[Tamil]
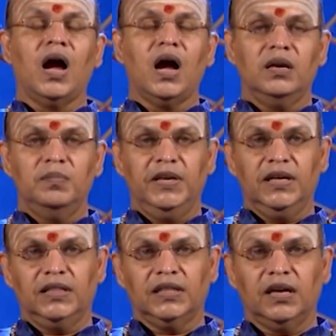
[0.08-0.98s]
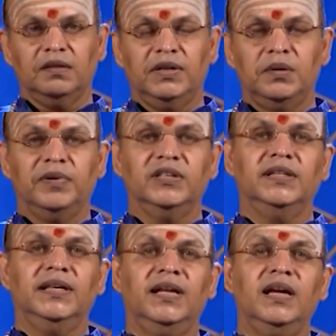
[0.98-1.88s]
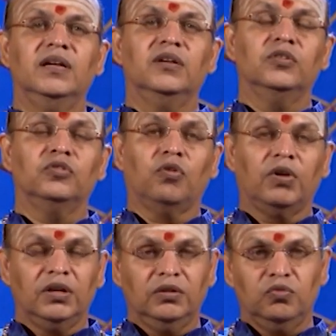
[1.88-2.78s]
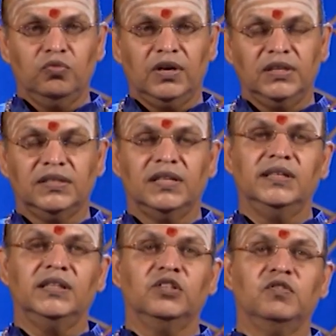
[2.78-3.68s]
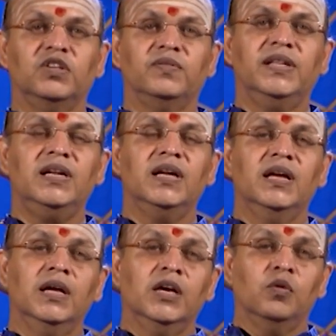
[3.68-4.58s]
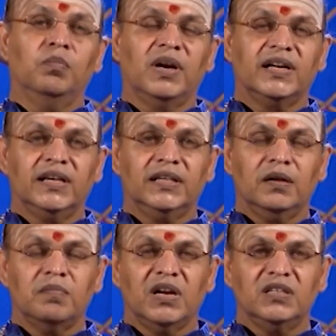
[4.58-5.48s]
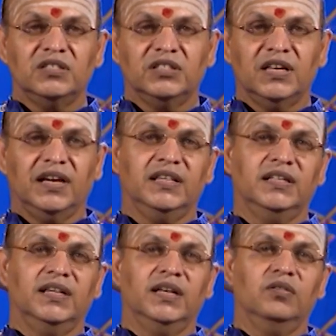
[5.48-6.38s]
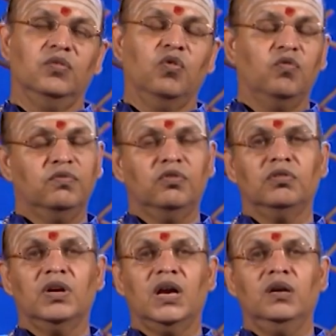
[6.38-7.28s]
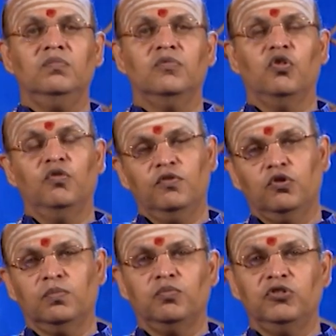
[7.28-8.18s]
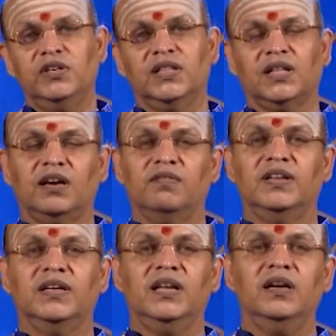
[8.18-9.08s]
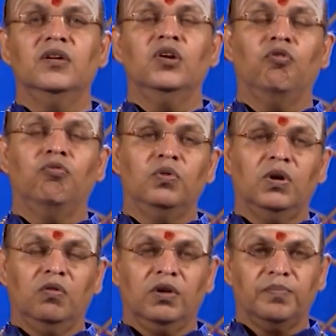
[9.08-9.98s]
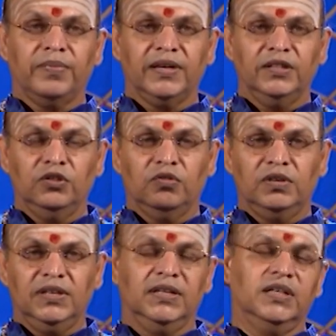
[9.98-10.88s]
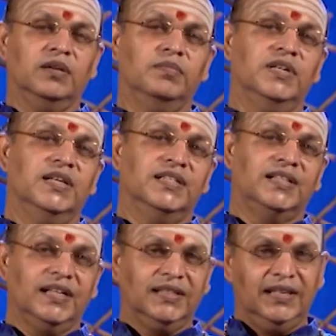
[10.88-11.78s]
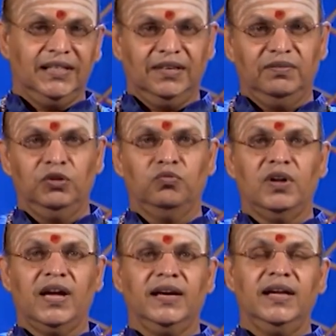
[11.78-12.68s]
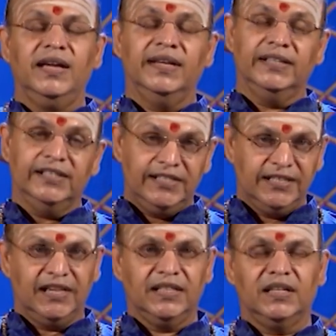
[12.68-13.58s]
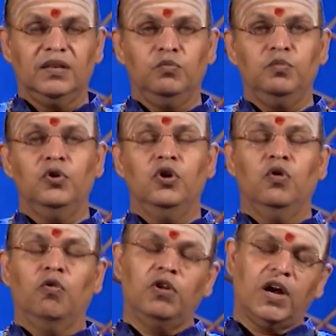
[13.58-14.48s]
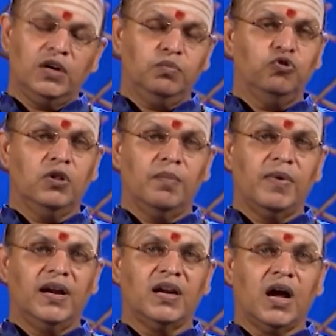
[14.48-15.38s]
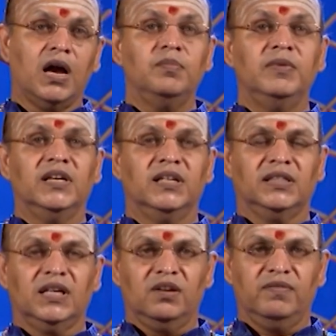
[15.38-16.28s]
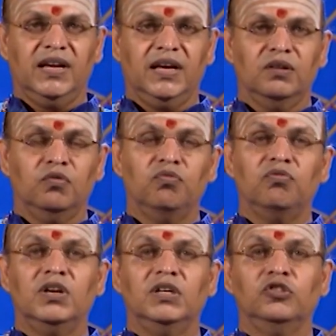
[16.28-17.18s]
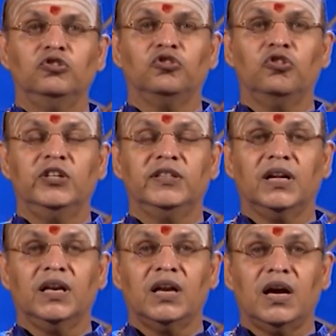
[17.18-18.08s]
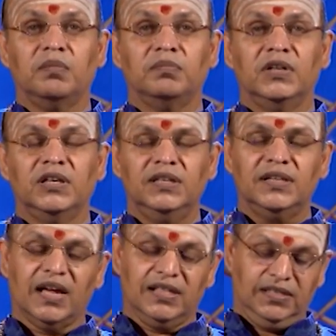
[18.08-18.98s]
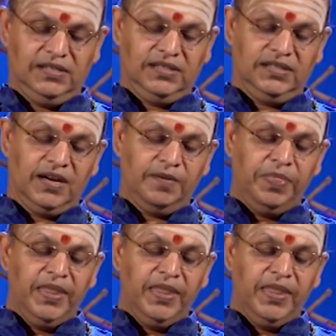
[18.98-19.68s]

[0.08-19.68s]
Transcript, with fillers: ஆன்மீக தகவல் பகுதியில் தொடர்ந்து உங்களை சந்தித்து வருவதில் மற்றற்ற மகிழ்ச்சி அடைகின்றேன் ஒவ்வொரு நாளும் ஒவ்வொரு புதிய தகவல்களை உங்களோட பகிர்ந்து கொண்டு இருக்கிறேன் சக்தி டிவியூடாக இன்றைய தினமும் ஒரு அற்புதமான ஆன்மீக தகவலை உங்களுக்கு சொல்லித்தரலாம் என்று காத்திருக்கின்றேன்